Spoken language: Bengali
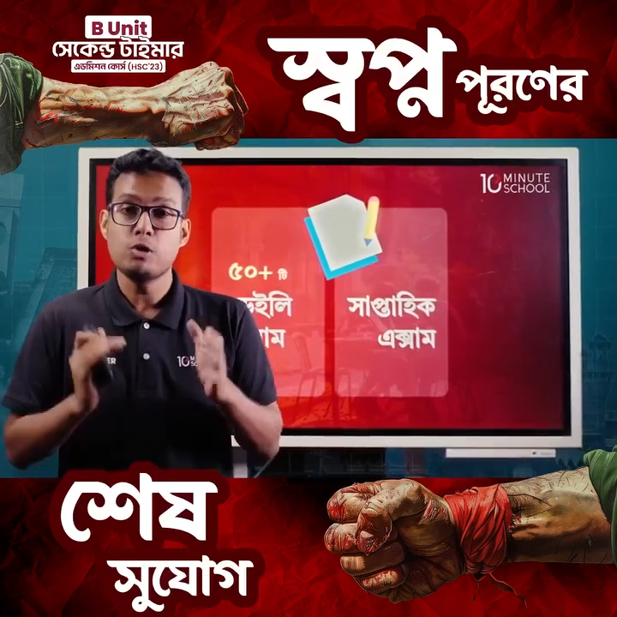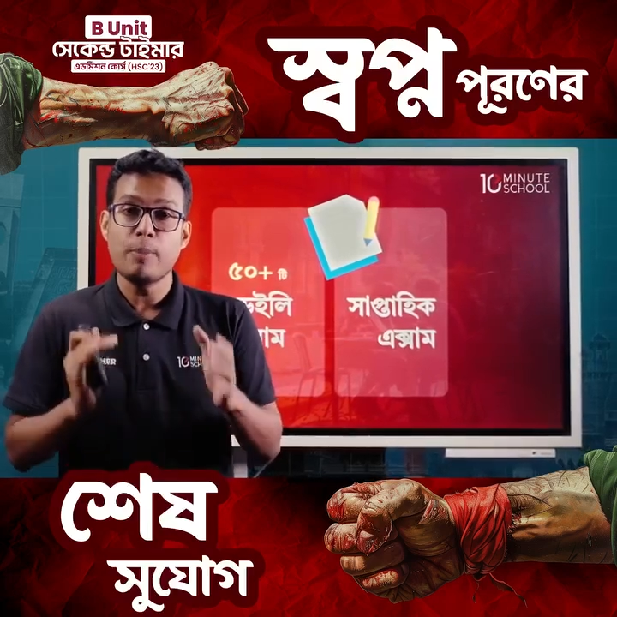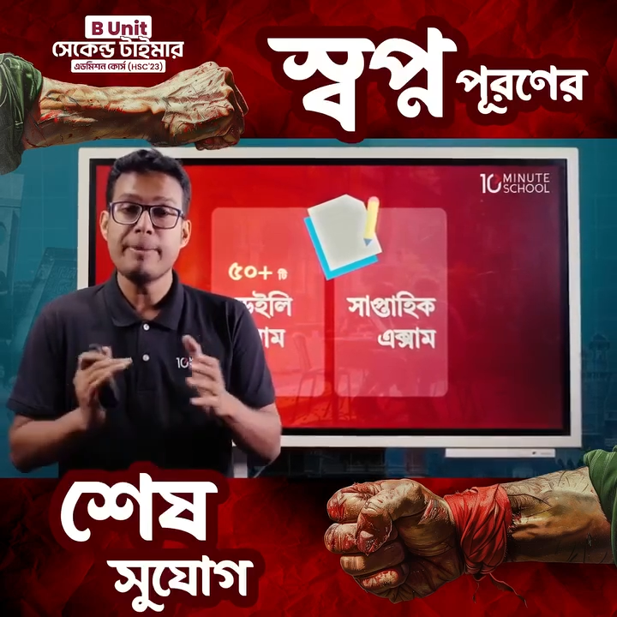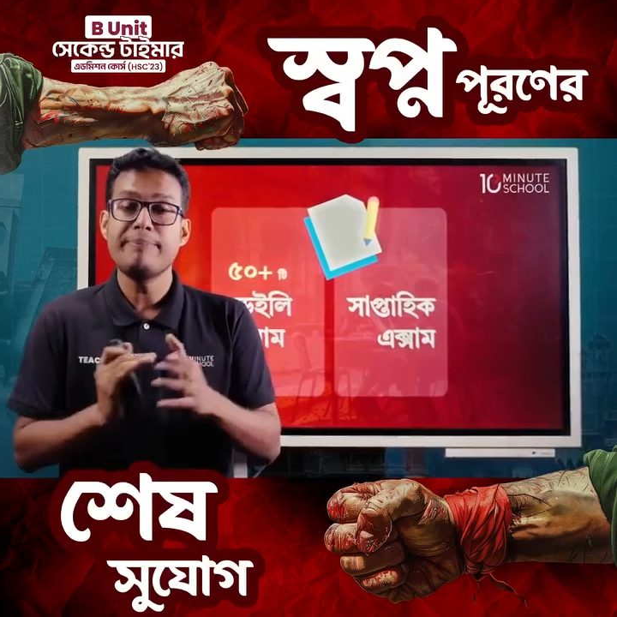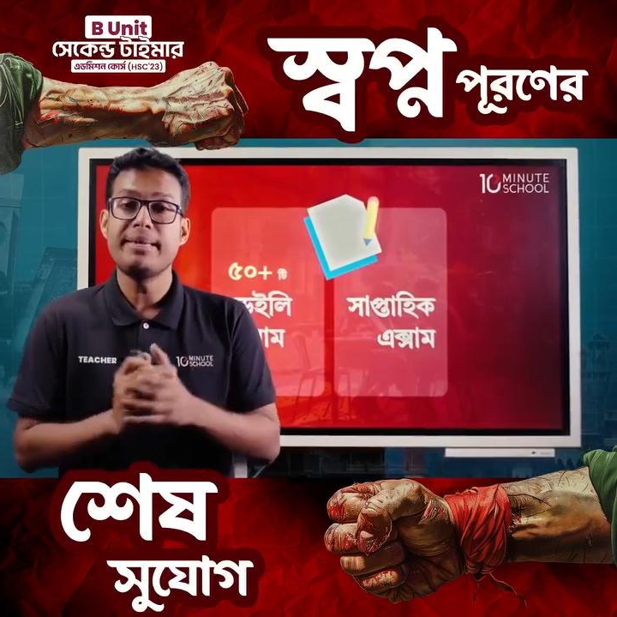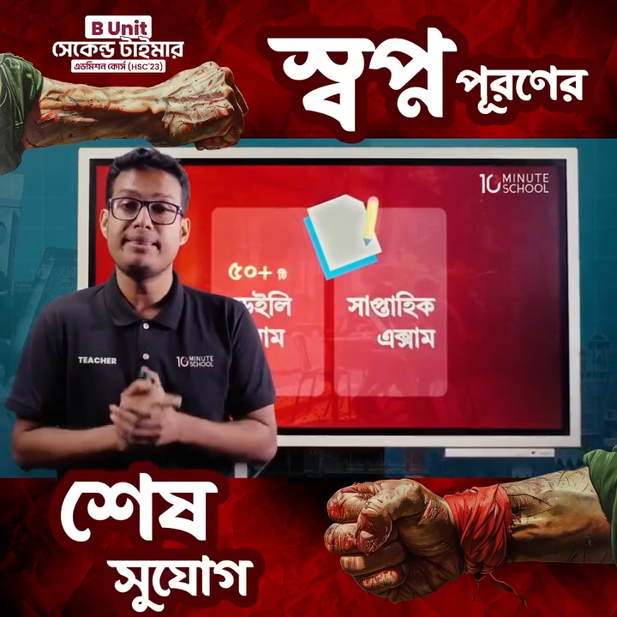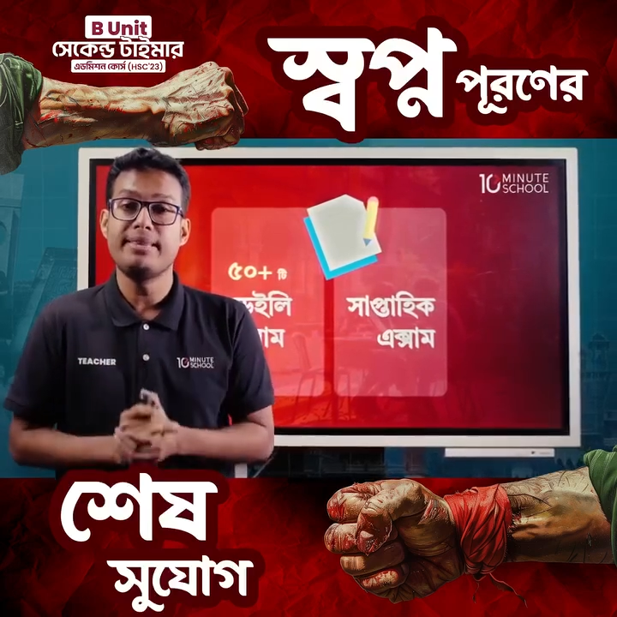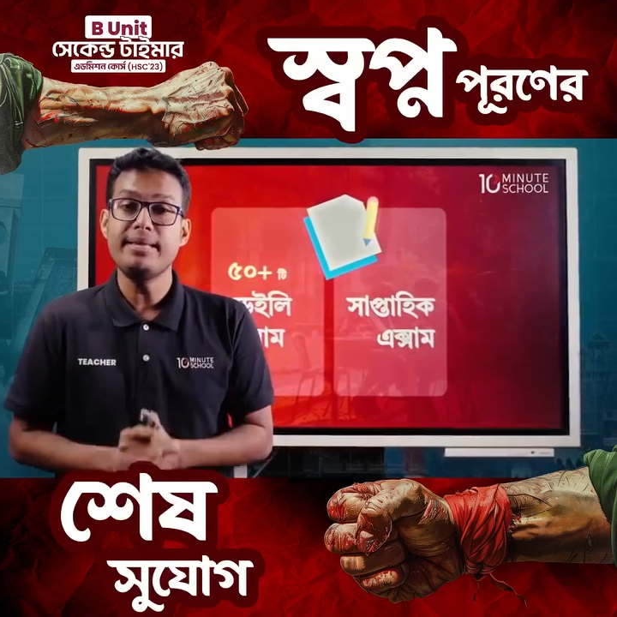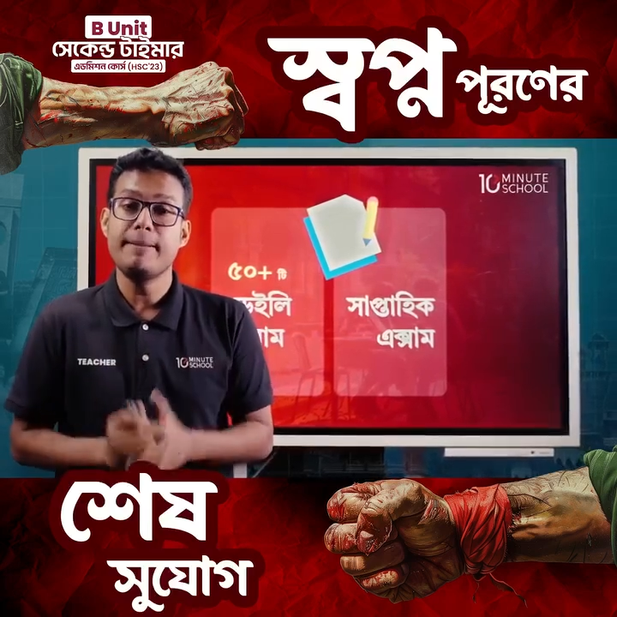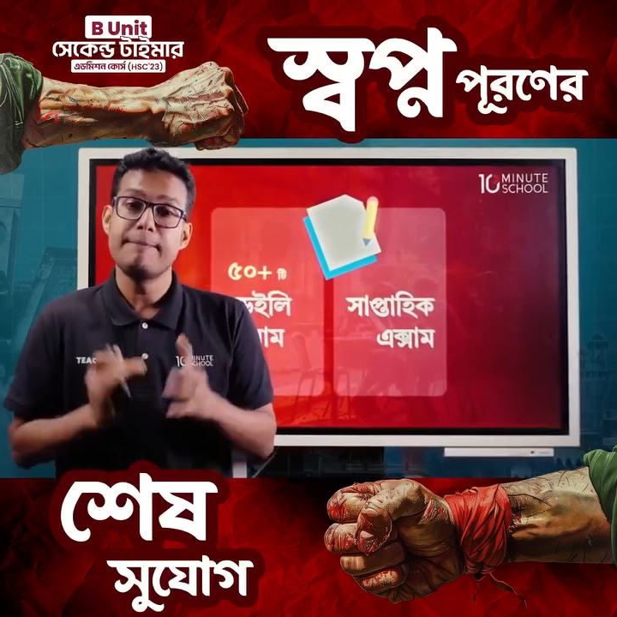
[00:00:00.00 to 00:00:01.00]
টপিক
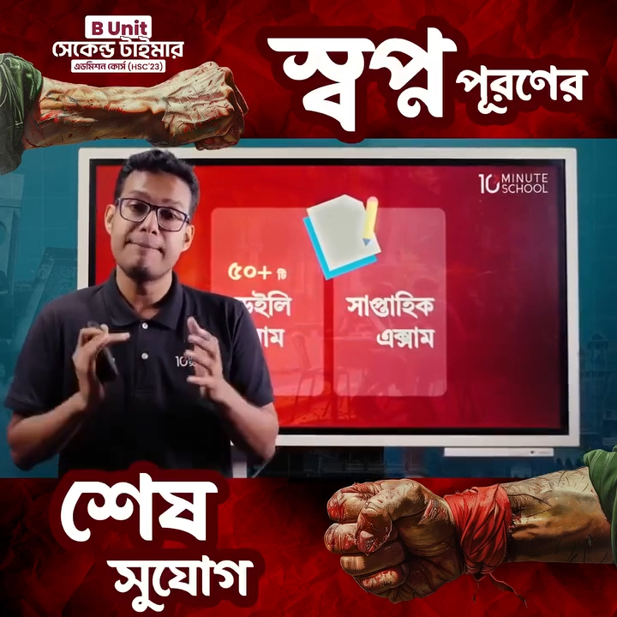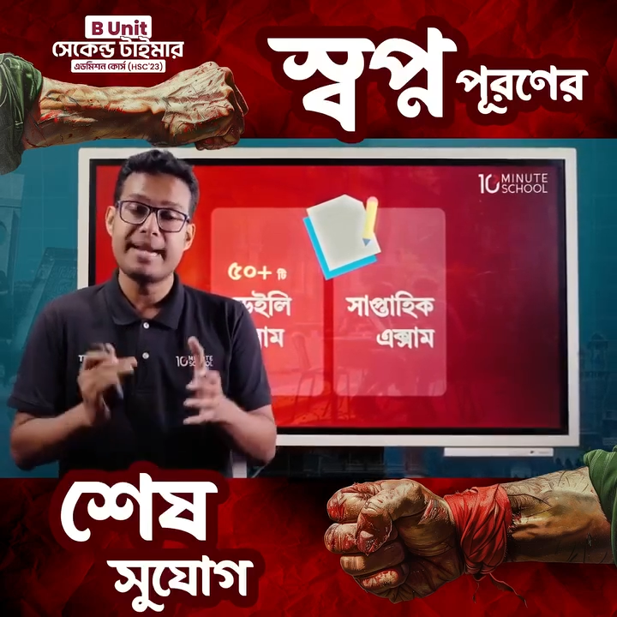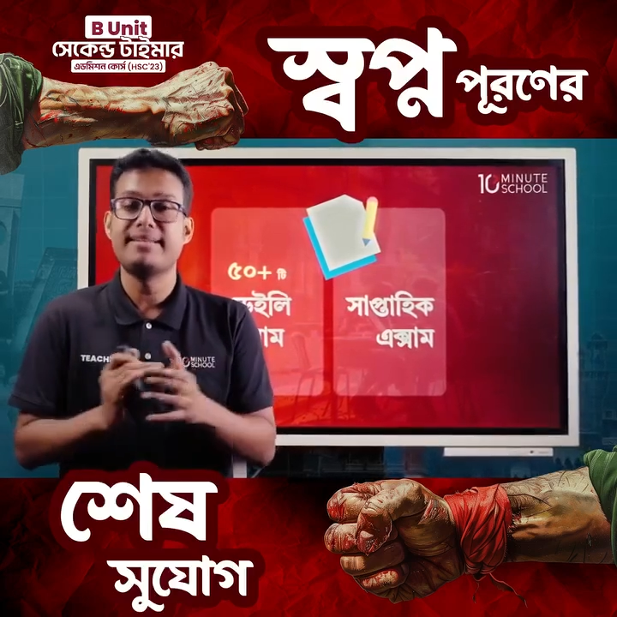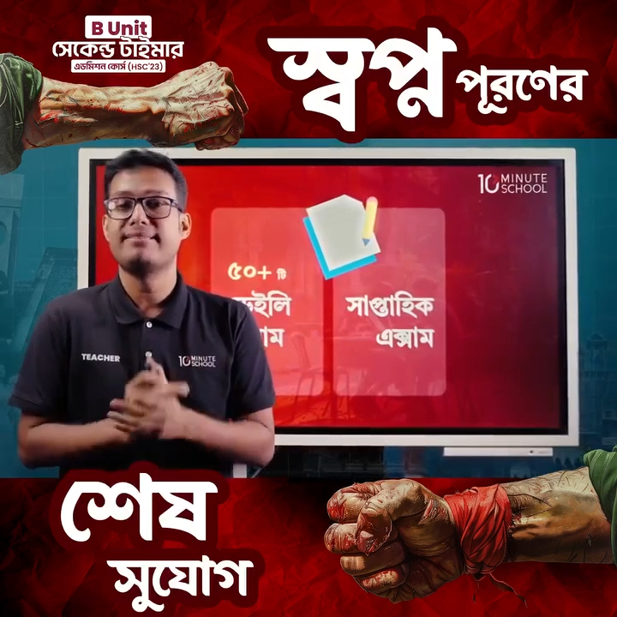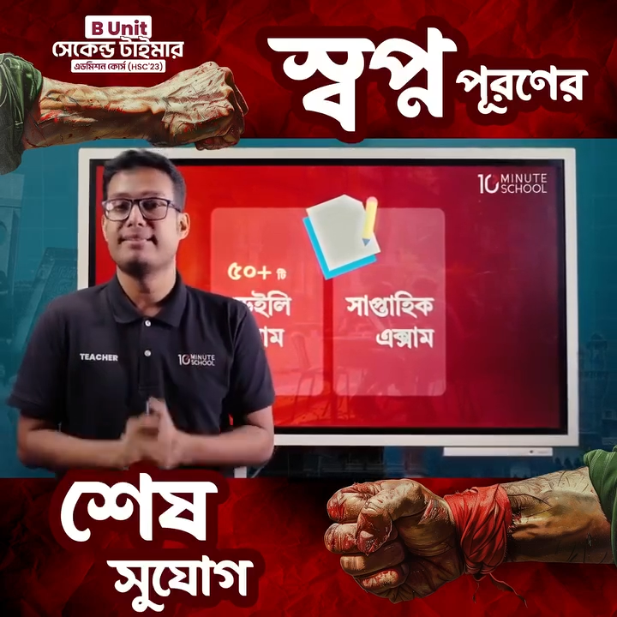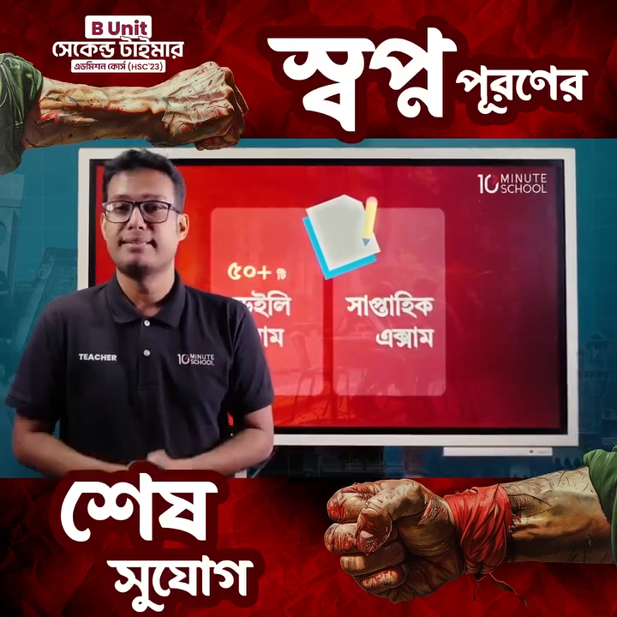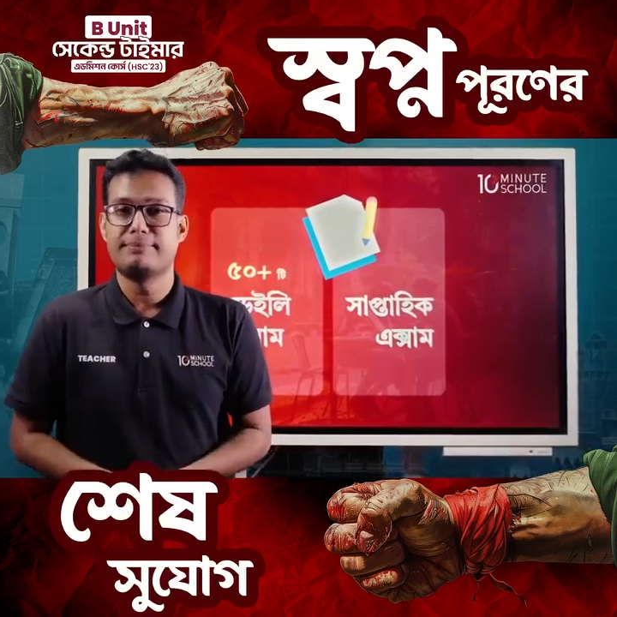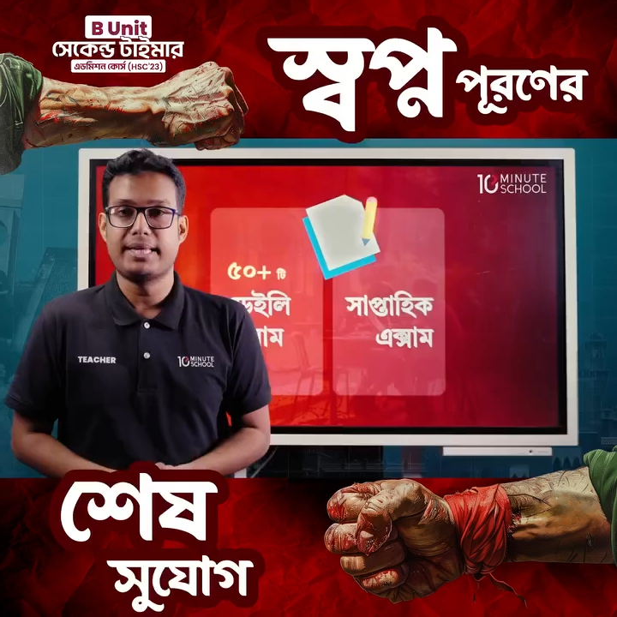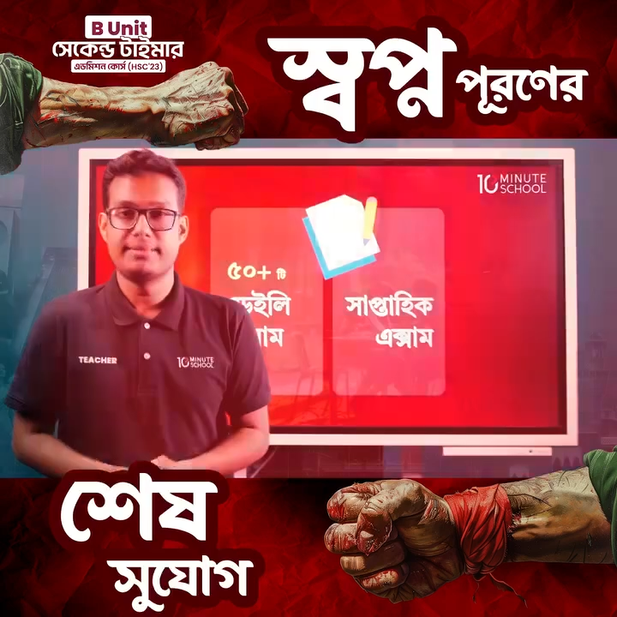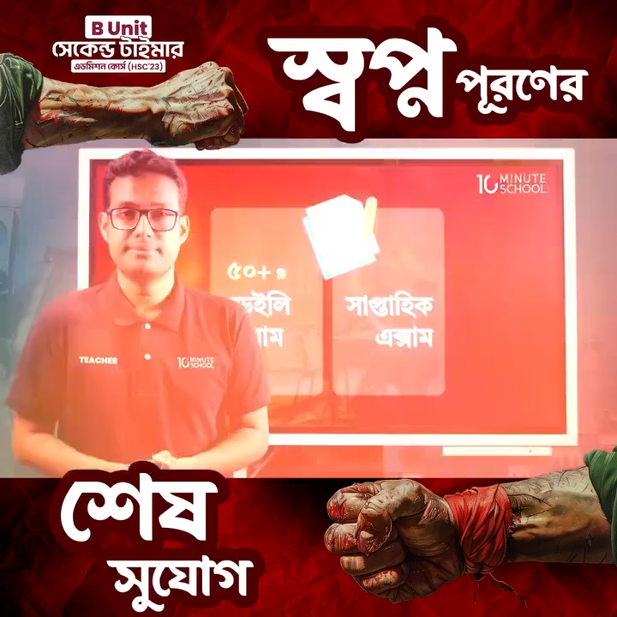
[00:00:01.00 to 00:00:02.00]
ভিত্তিক প্র্যাকটিস এক্সাম দেয়